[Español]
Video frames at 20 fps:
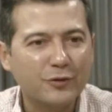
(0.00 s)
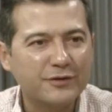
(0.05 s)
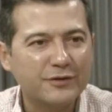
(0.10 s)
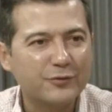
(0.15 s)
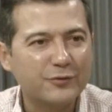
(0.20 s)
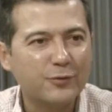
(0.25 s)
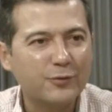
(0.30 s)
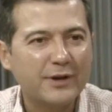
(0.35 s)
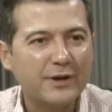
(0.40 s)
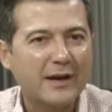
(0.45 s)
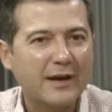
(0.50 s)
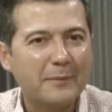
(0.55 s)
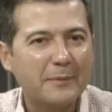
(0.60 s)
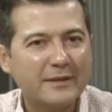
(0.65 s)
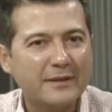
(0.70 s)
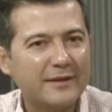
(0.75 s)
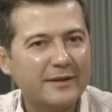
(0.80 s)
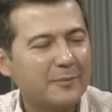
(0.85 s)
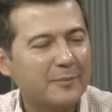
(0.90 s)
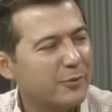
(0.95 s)
no es
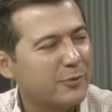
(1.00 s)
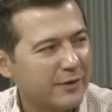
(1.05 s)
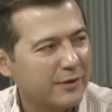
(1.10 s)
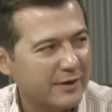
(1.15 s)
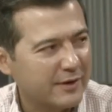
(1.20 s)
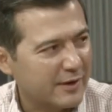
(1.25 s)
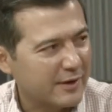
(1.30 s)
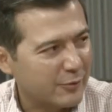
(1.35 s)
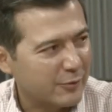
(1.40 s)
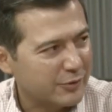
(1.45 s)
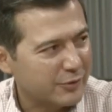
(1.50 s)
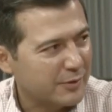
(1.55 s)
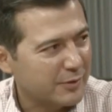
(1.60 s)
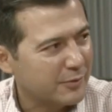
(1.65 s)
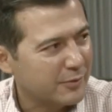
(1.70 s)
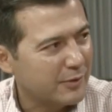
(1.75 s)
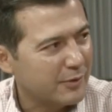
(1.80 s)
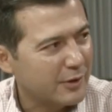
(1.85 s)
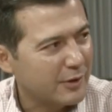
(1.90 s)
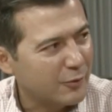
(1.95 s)
únicamente el poder
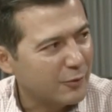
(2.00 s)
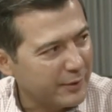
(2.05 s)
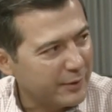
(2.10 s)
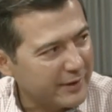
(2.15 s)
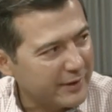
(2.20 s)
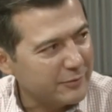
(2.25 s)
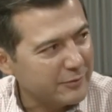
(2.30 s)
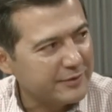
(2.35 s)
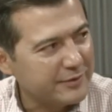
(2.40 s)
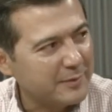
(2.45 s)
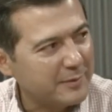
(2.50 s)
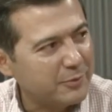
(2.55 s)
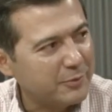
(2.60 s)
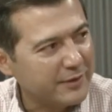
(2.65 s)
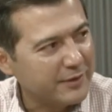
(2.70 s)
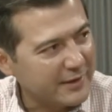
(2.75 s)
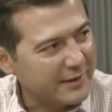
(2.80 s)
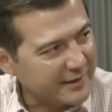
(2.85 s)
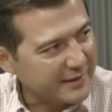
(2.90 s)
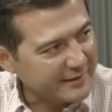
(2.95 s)
ejecutivo. El gobierno es el
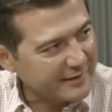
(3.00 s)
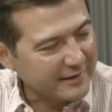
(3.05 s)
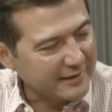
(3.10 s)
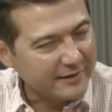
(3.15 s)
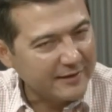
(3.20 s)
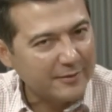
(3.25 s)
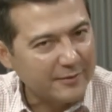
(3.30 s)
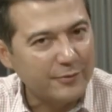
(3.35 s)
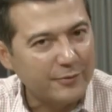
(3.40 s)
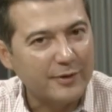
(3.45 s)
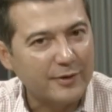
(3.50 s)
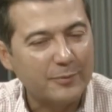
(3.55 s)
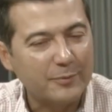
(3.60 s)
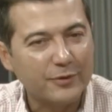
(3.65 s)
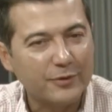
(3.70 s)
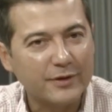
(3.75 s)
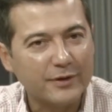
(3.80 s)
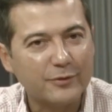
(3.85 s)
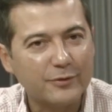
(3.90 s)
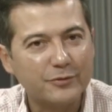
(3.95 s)
poder legislativo, el
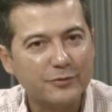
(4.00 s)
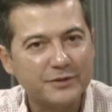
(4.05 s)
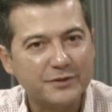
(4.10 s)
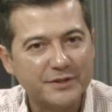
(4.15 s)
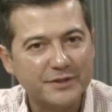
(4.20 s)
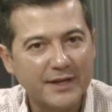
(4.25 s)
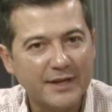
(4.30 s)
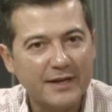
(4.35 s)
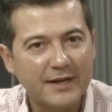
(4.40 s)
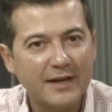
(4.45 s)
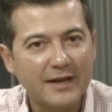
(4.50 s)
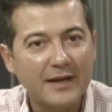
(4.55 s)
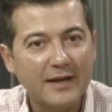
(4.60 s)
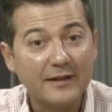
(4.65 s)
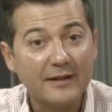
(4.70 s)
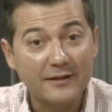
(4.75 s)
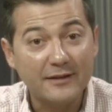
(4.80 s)
poder judicial,